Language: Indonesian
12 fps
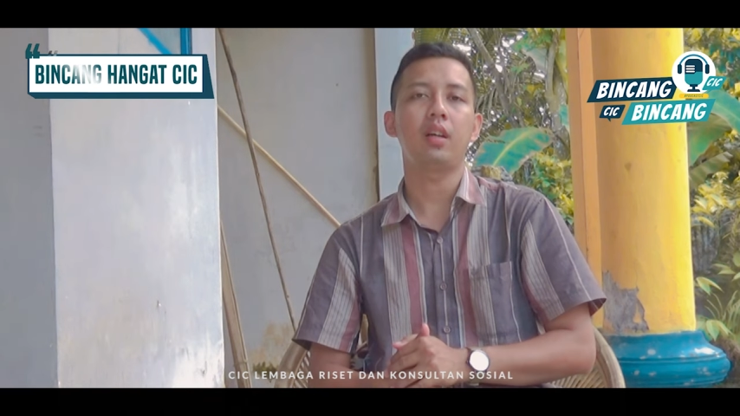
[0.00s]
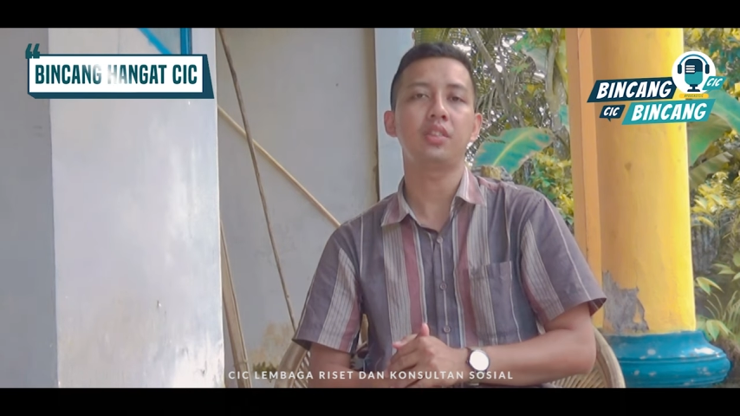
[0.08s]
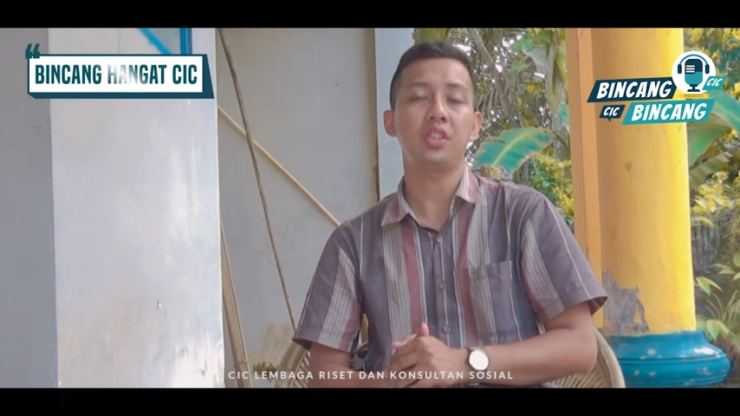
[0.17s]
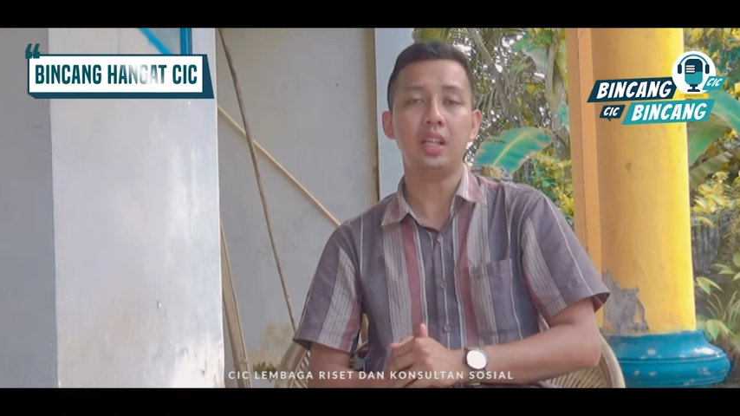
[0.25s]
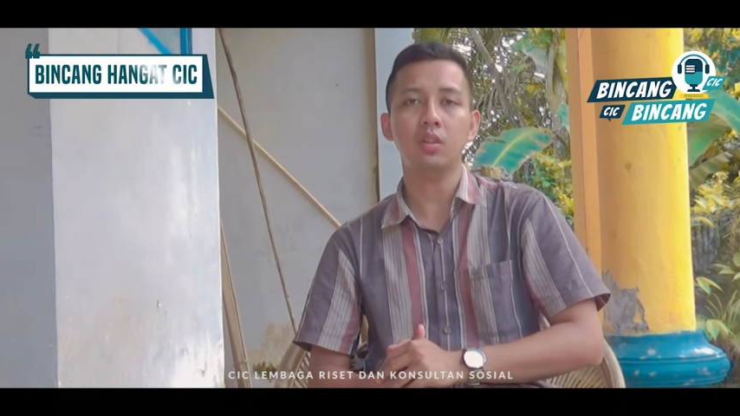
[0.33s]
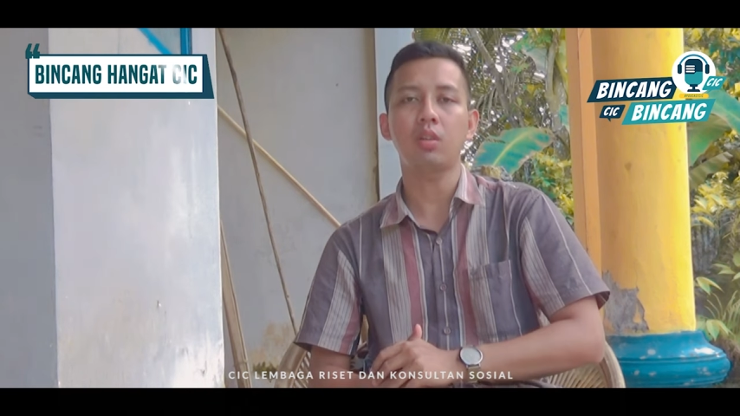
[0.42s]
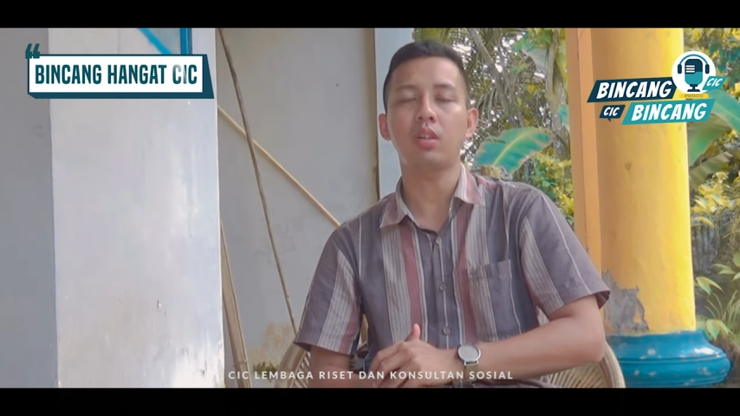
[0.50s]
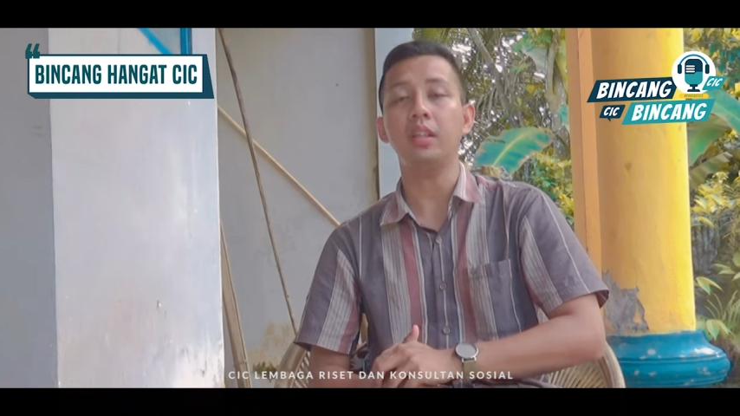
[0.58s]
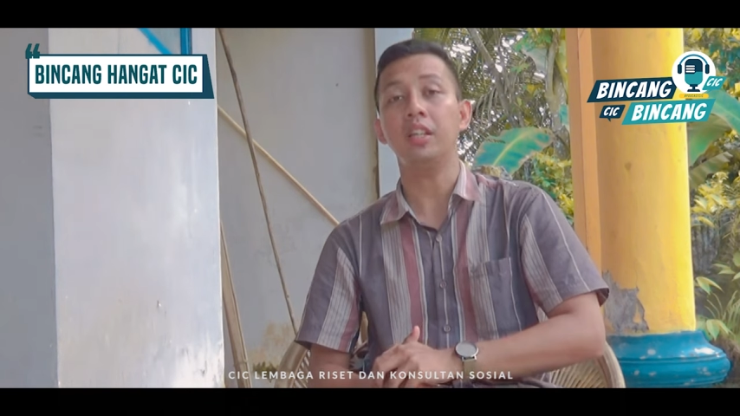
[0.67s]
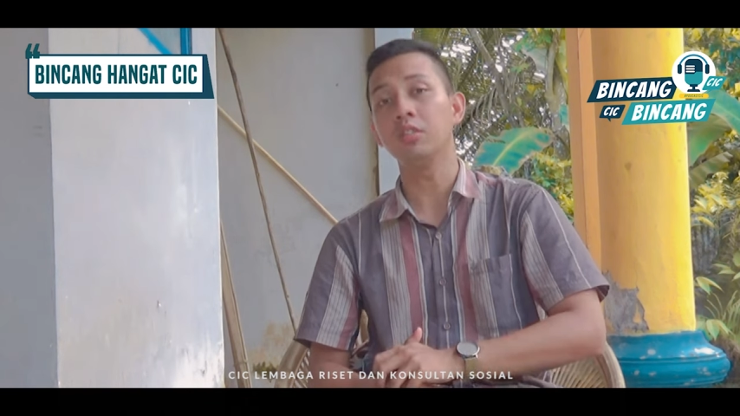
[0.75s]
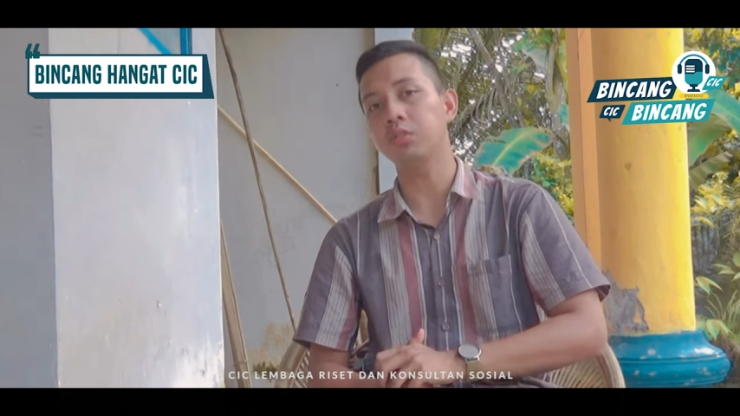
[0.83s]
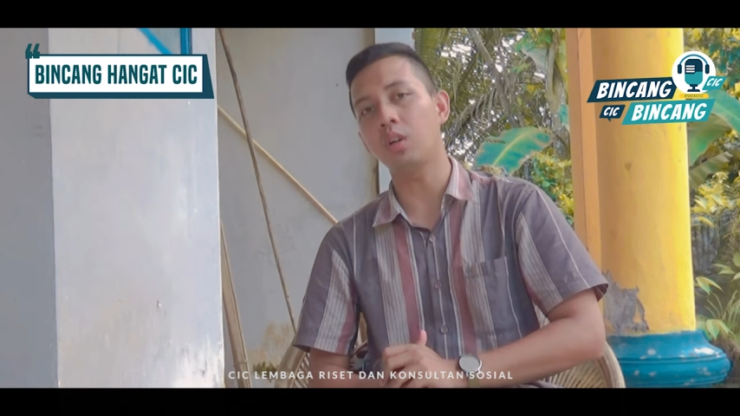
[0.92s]
sektor
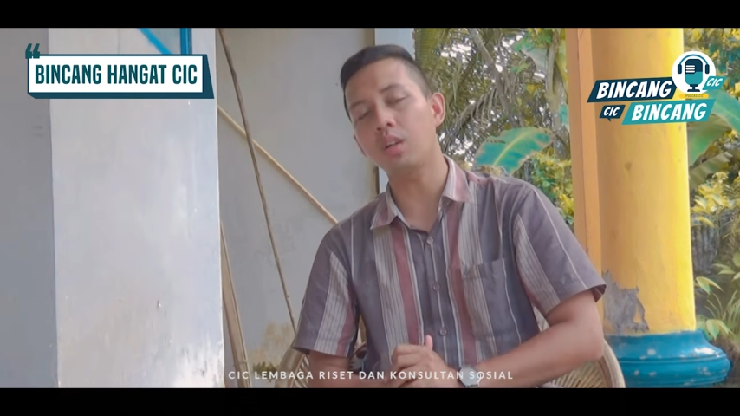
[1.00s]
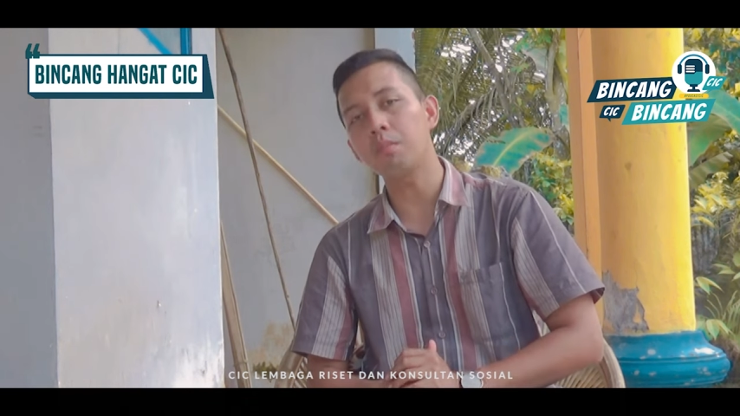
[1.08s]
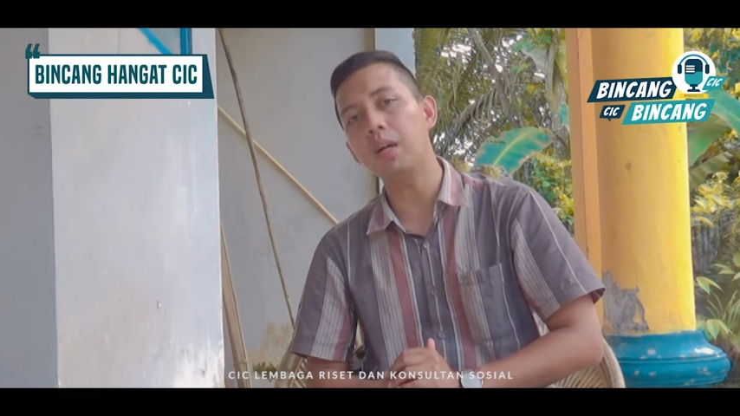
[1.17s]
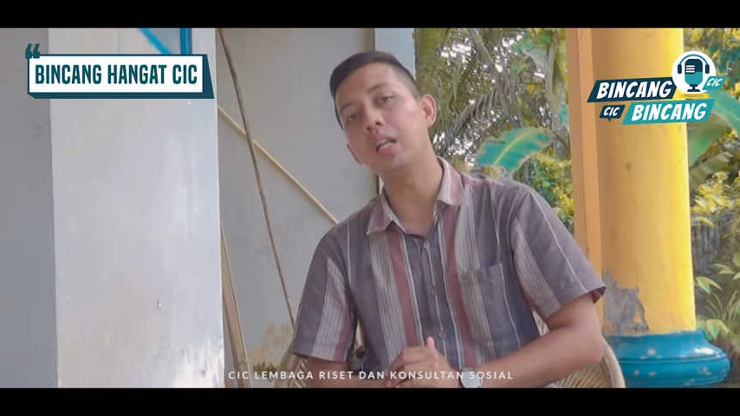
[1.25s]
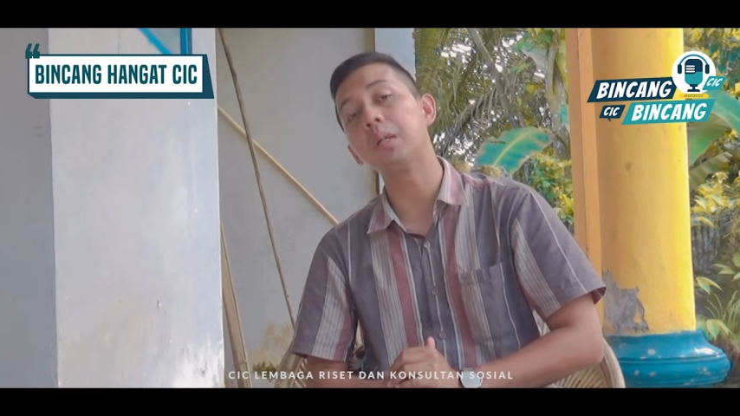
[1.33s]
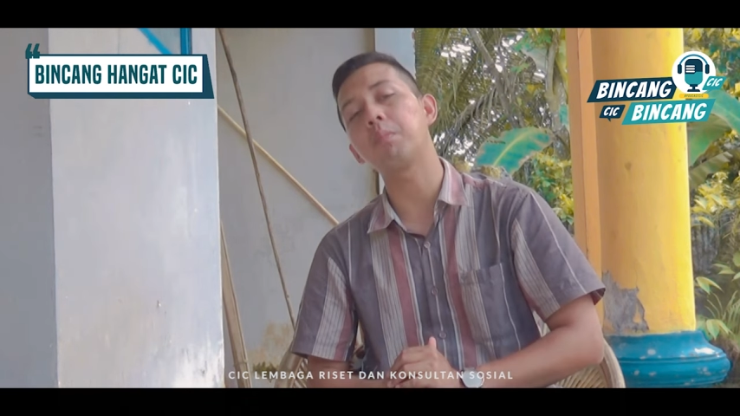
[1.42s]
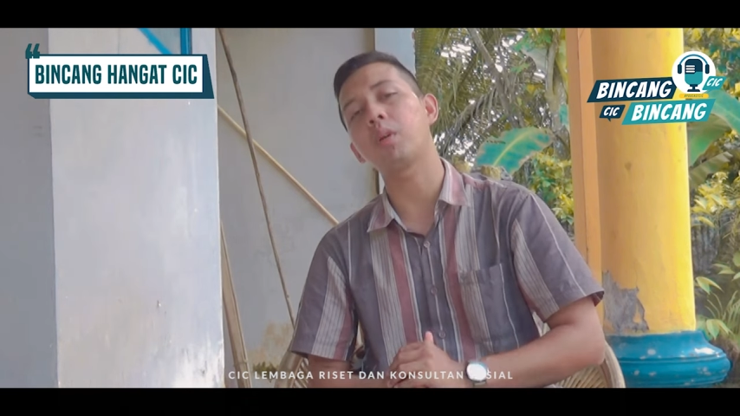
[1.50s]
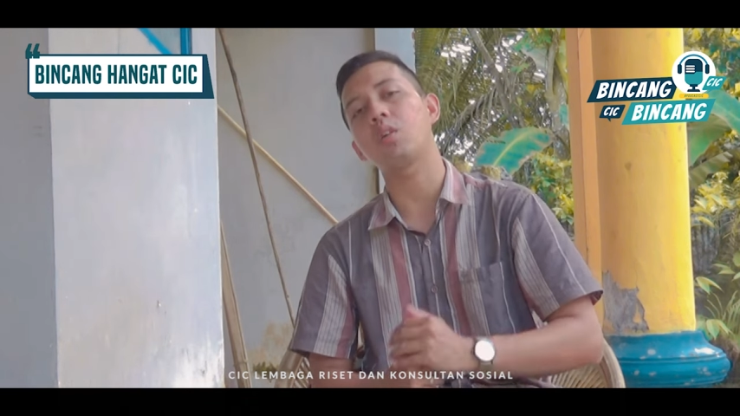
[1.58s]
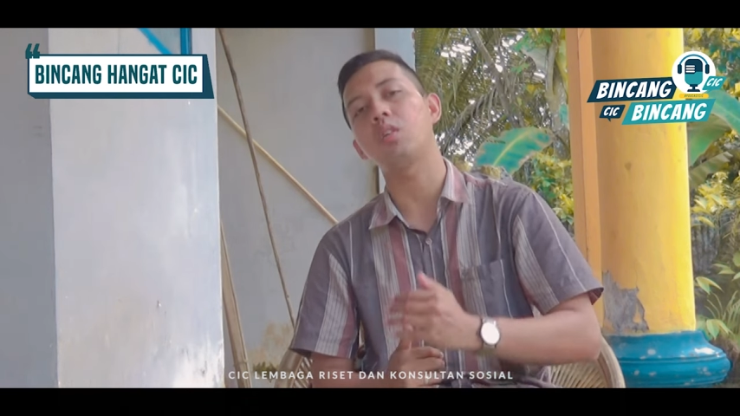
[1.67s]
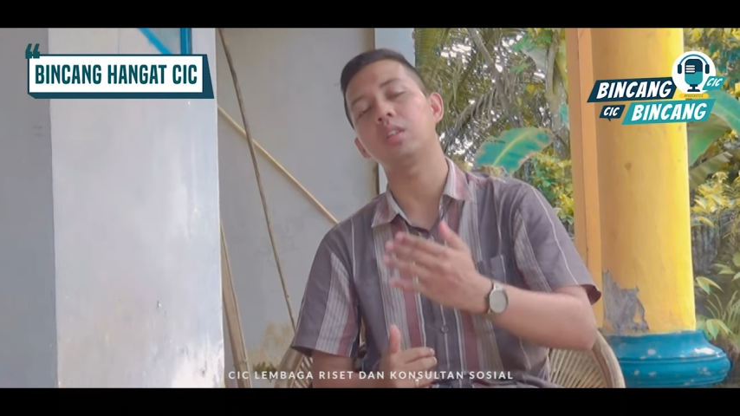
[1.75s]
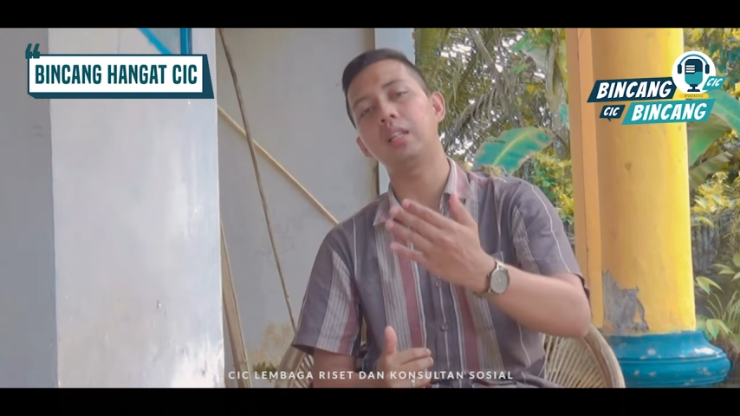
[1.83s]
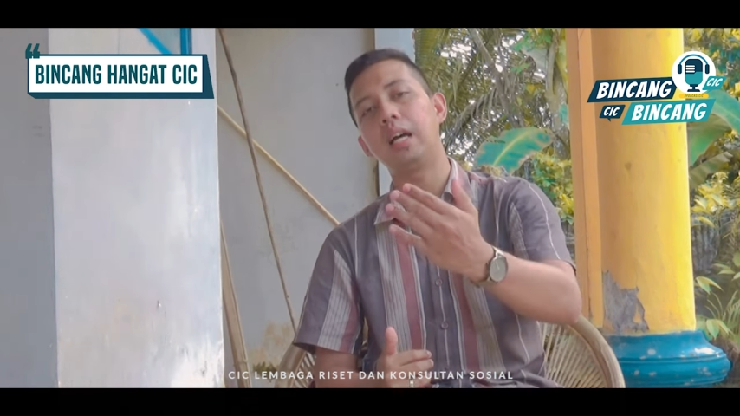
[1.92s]
informal di
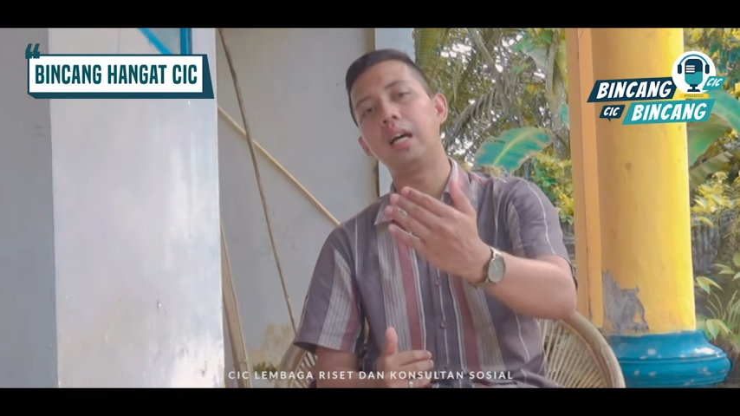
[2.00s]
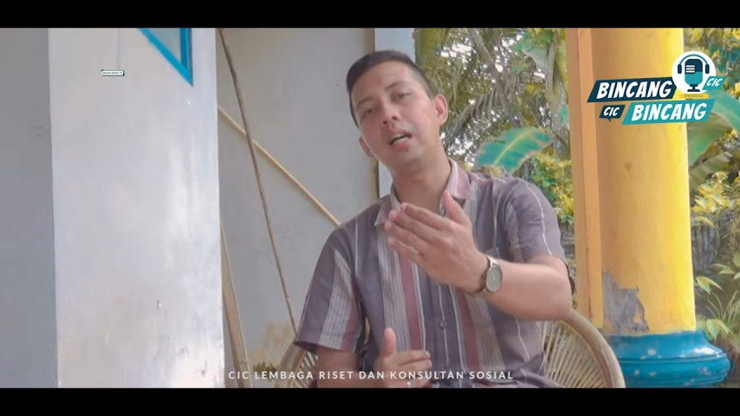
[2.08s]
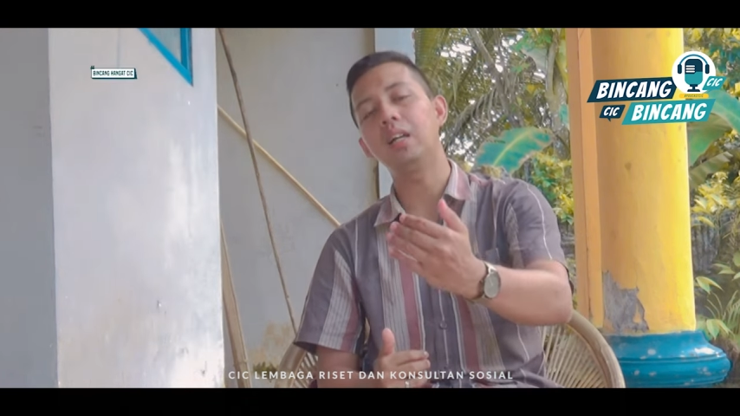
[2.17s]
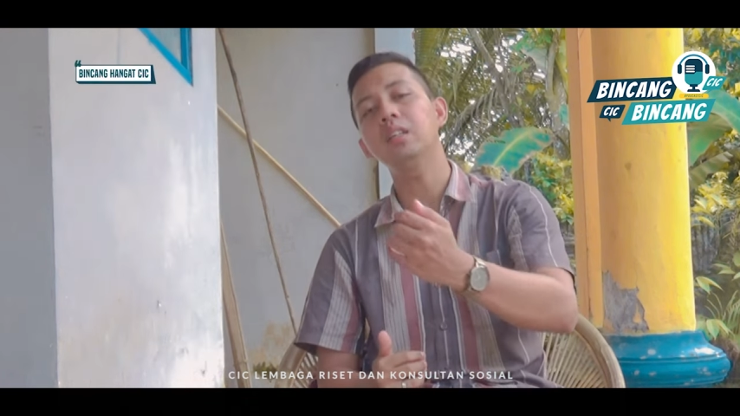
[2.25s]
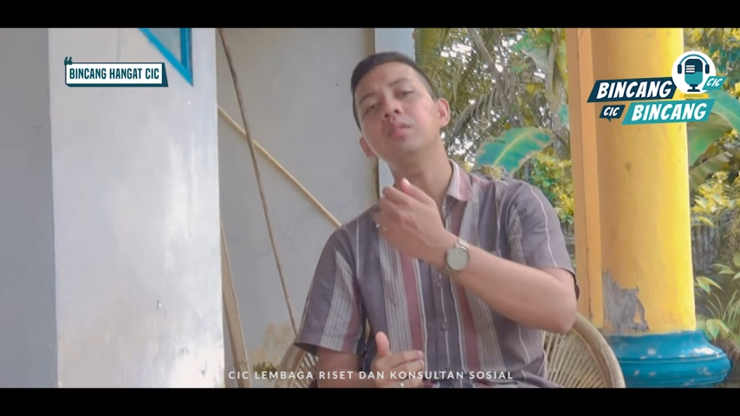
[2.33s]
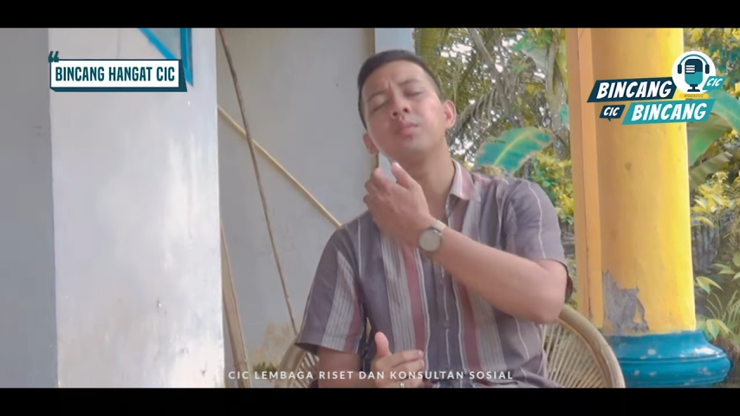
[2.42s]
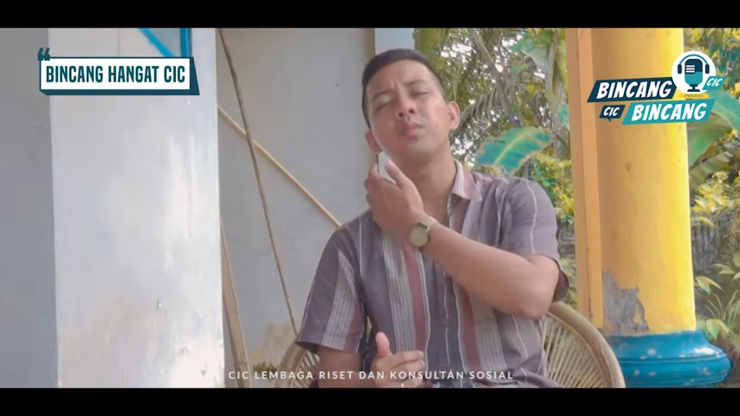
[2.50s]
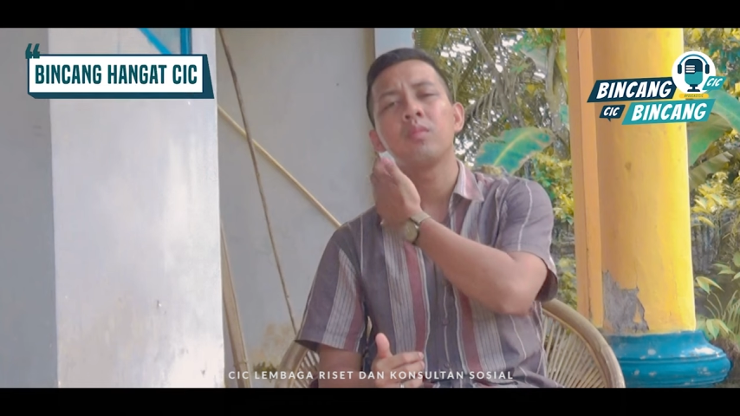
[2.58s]
perkotaan.